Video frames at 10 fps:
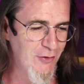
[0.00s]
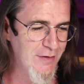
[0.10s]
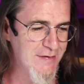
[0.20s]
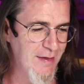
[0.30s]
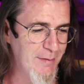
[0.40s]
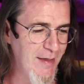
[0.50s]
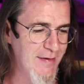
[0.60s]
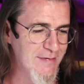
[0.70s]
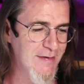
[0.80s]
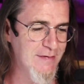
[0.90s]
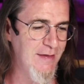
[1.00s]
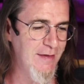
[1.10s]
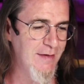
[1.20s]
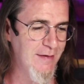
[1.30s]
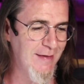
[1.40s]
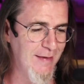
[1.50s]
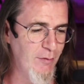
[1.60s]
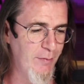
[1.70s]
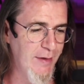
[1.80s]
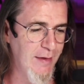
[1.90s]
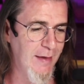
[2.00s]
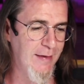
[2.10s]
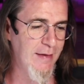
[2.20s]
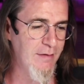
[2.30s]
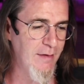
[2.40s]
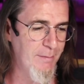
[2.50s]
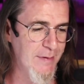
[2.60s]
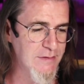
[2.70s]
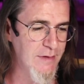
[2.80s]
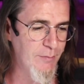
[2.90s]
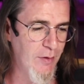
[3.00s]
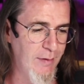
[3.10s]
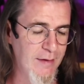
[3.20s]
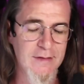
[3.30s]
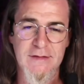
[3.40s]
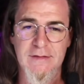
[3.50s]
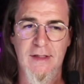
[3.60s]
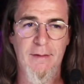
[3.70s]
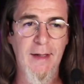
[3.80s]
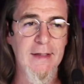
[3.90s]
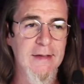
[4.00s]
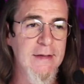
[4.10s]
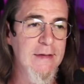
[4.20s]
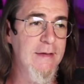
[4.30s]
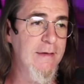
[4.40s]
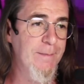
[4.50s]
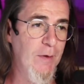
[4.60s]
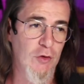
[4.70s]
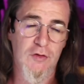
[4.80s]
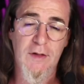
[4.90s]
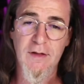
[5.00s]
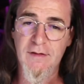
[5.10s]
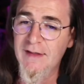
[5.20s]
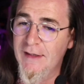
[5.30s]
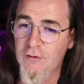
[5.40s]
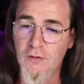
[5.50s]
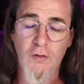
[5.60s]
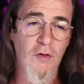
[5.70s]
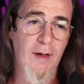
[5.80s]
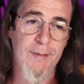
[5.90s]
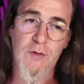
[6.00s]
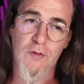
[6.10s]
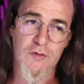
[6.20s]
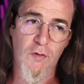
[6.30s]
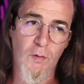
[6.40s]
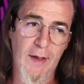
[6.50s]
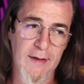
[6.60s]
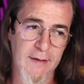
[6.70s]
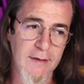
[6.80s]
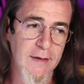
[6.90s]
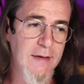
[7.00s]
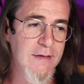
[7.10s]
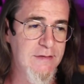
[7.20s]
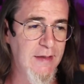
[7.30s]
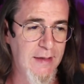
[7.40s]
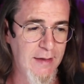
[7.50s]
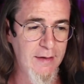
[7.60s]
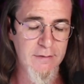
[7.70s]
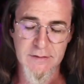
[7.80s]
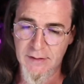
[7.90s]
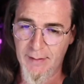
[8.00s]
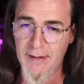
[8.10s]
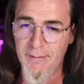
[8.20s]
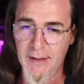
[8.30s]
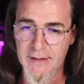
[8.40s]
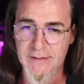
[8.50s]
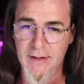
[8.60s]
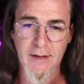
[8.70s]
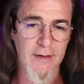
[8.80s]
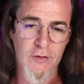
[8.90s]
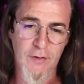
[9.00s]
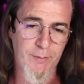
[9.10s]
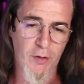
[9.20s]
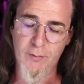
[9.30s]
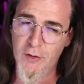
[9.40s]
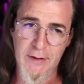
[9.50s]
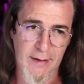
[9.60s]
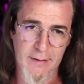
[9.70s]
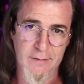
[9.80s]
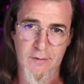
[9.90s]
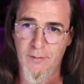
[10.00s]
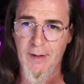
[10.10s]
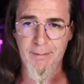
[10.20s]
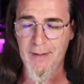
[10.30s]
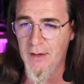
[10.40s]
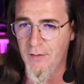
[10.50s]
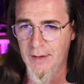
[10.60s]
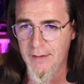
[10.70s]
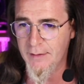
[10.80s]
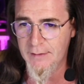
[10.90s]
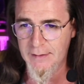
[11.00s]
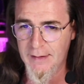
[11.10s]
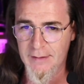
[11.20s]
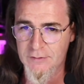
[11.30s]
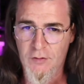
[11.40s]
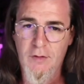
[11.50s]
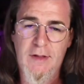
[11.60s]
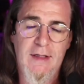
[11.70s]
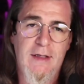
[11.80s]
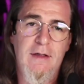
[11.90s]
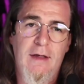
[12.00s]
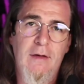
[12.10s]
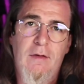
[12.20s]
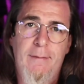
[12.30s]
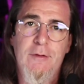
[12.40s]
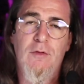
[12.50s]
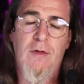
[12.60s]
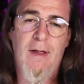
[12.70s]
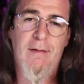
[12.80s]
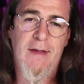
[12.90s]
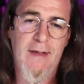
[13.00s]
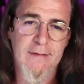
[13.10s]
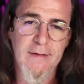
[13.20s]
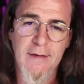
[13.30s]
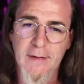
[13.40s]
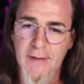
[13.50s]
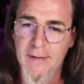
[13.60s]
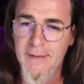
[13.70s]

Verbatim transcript: Yo ni sabía de esa serie que debo verla. Gracias, Master, por hablar de esa serie. Vale, os tengo que decir que no todos los capítulos son guays, ¿eh? Si queréis, si vais a ver la serie, esto no es promo ni nada, no me han pagado nada ni nada, solo que es que hay un capítulo que habla de arte,